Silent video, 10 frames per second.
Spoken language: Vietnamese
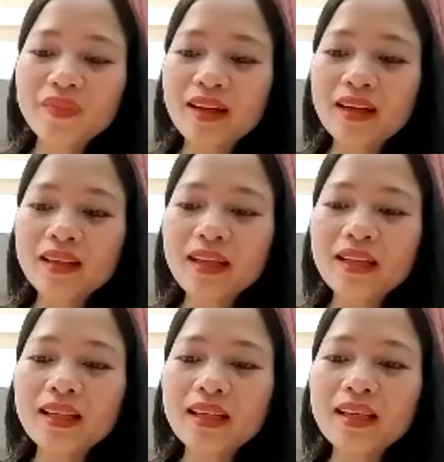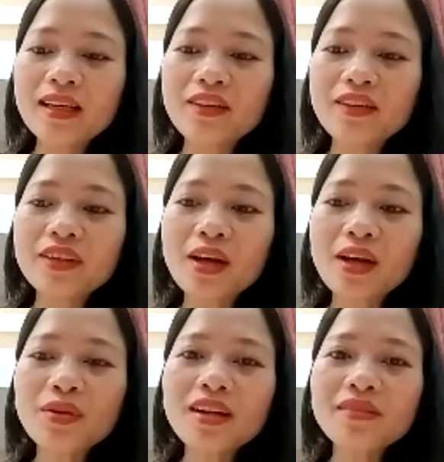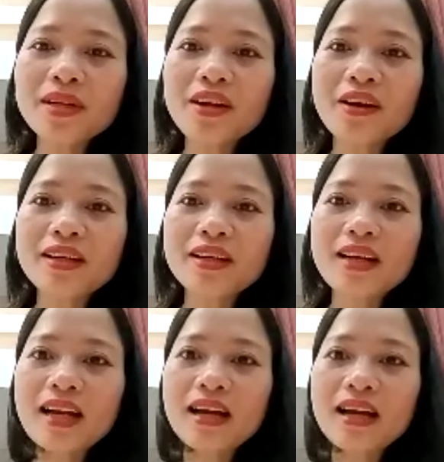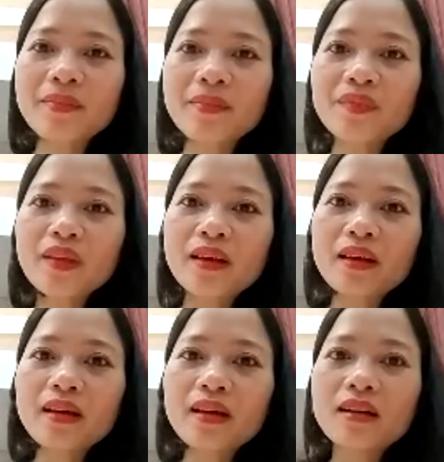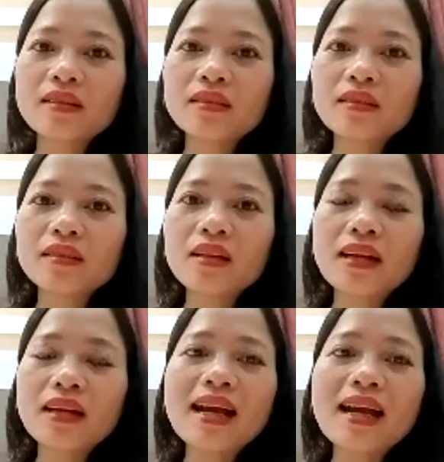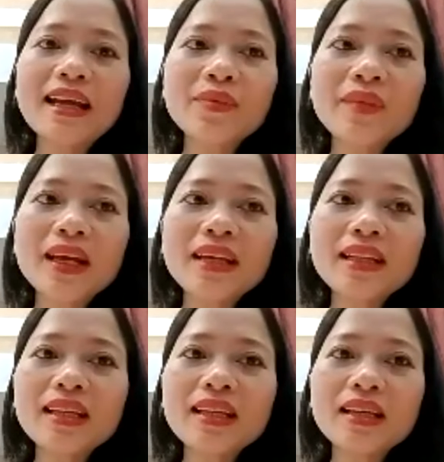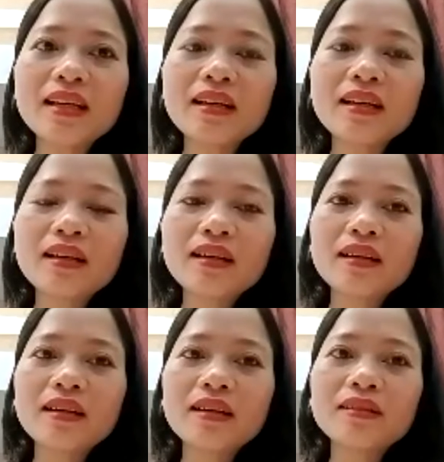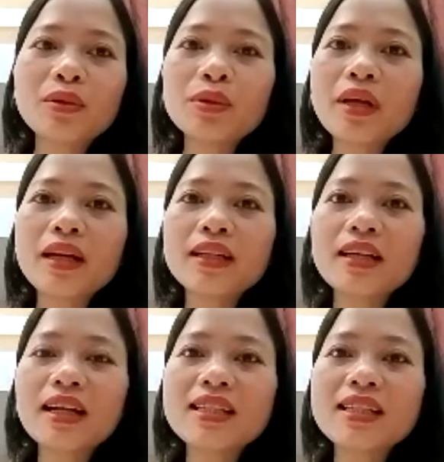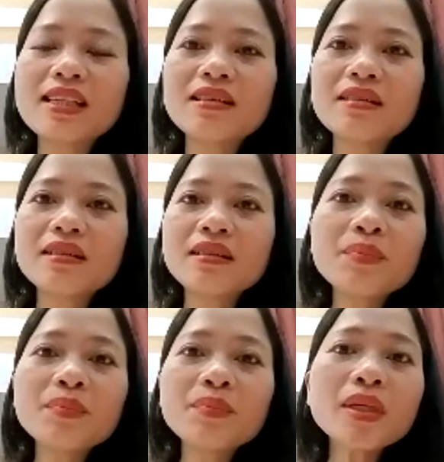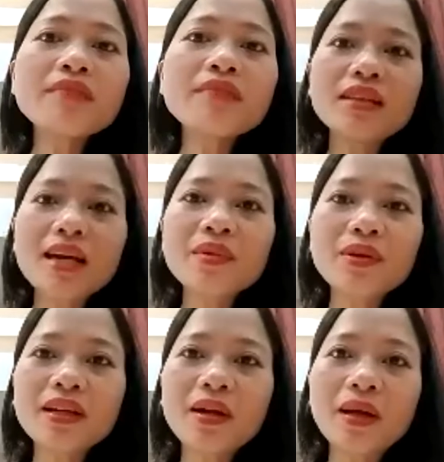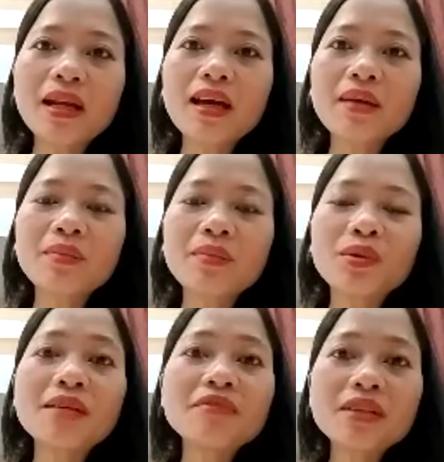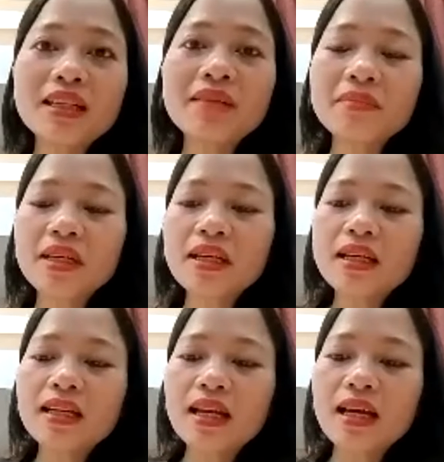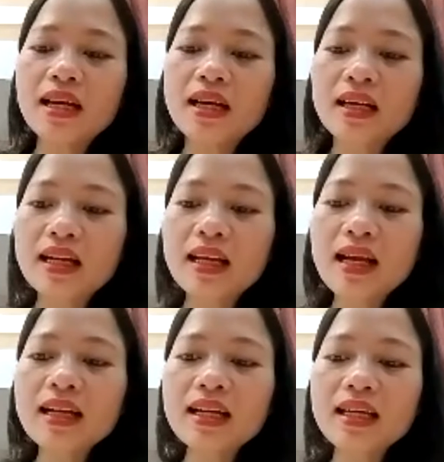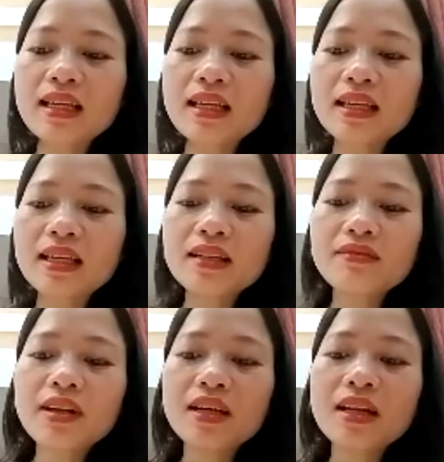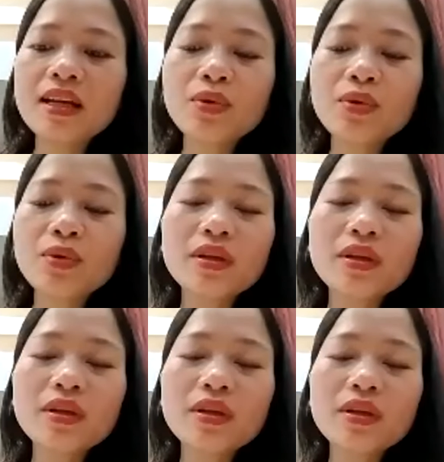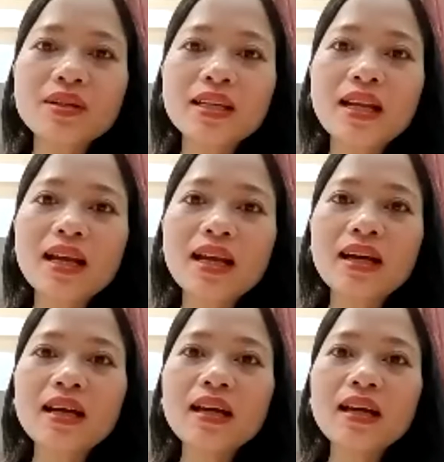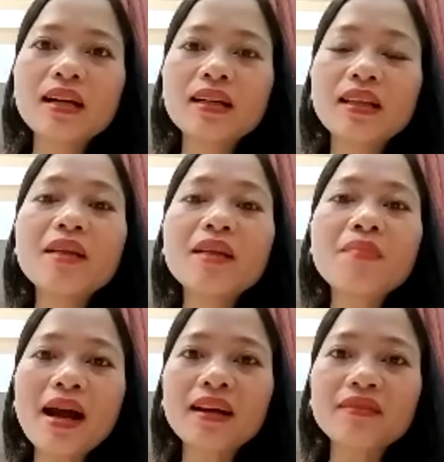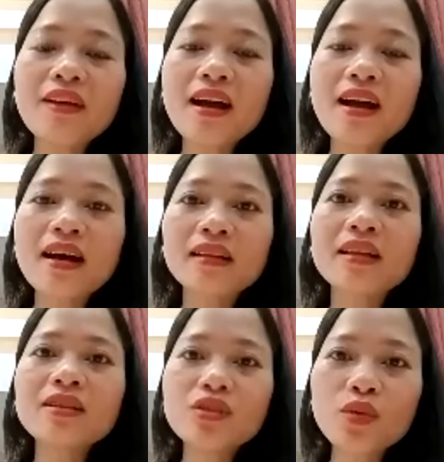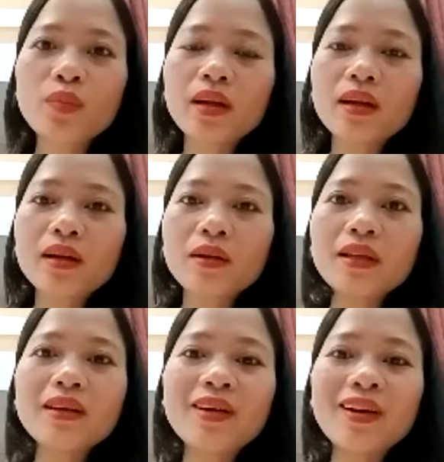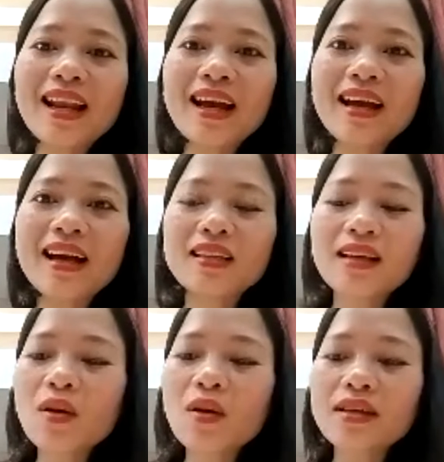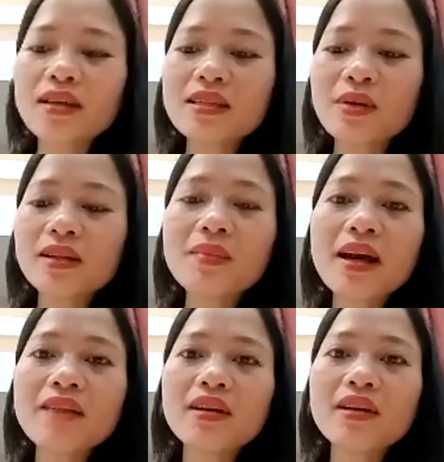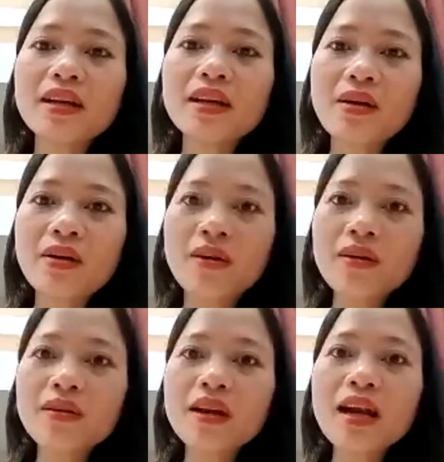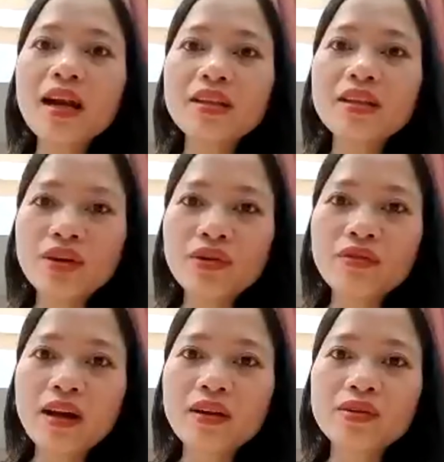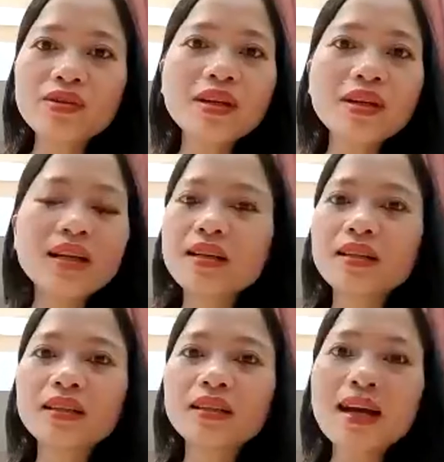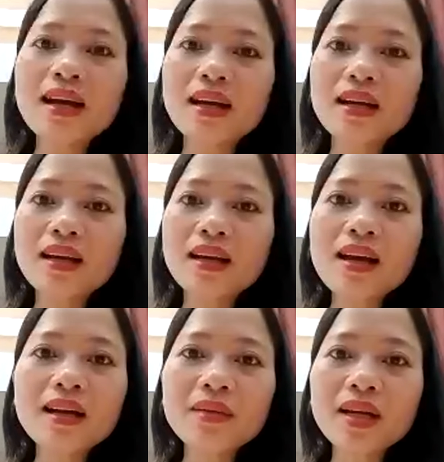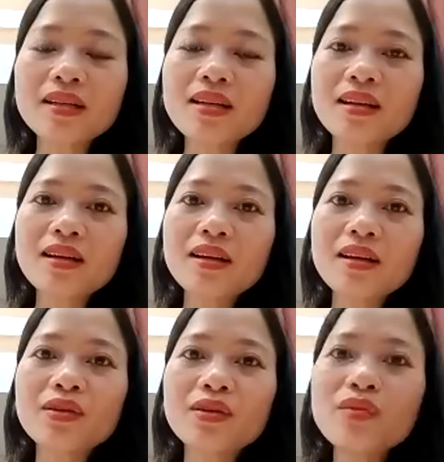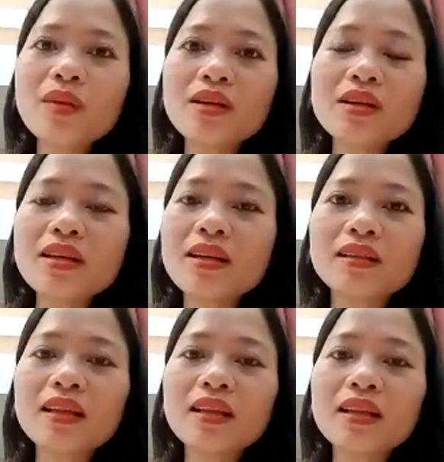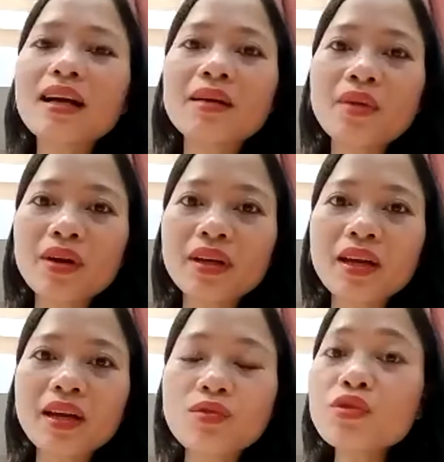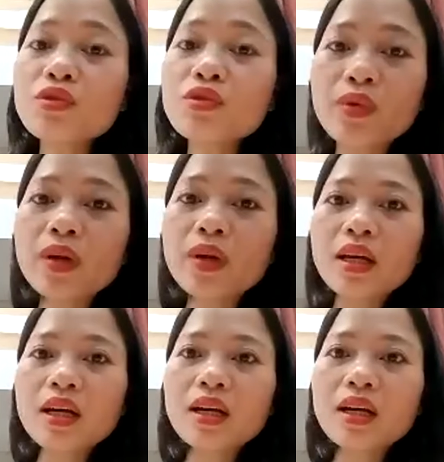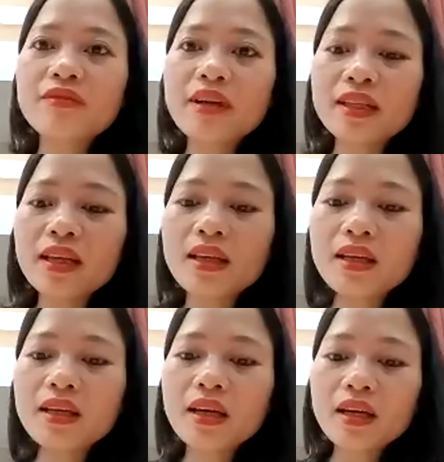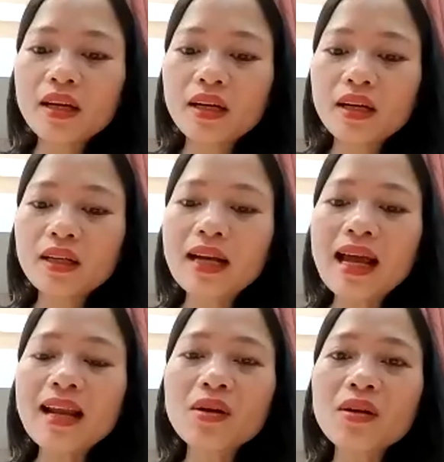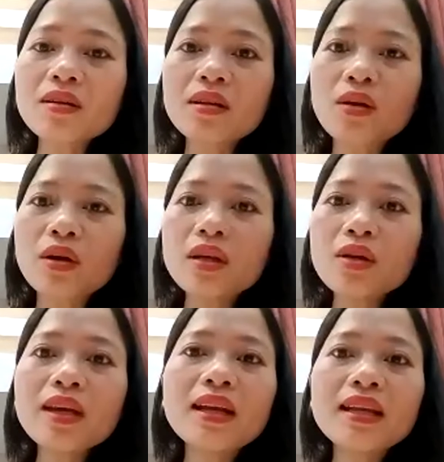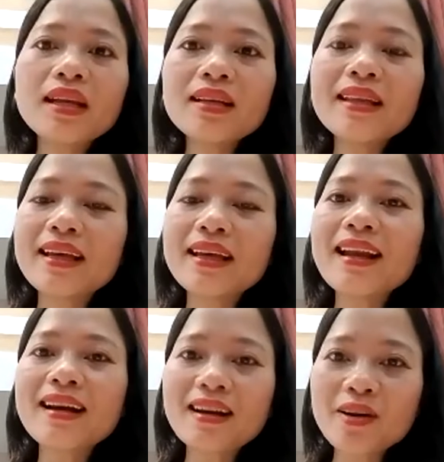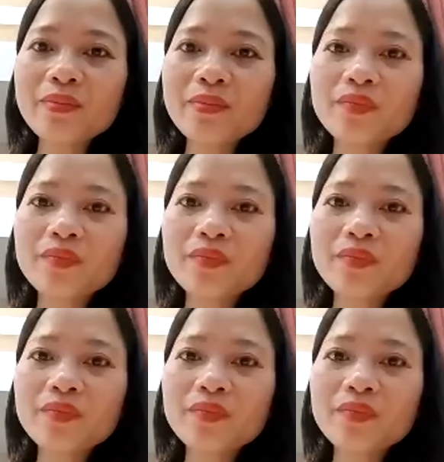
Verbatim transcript: À, thế thì à, vị cao nhân mới nói rằng là à, thực ra ngày hôm nay thì à, à tôi thấy rằng là 90% có thể nói là 100% là là các cái vấn đề của nhân loại đó chính là à, tiền bạc và tình dục có thể nói là nhân loại chỉ quan tâm hai vấn đề đó rất là nhiều và nó xuất hiện ở tất cả các cái mặt trận nói chung là xuất hiện ở tất cả mọi cái vũ trụ à, vậy thì à, thực ra là con người có yêu tiền đến như thế hay là không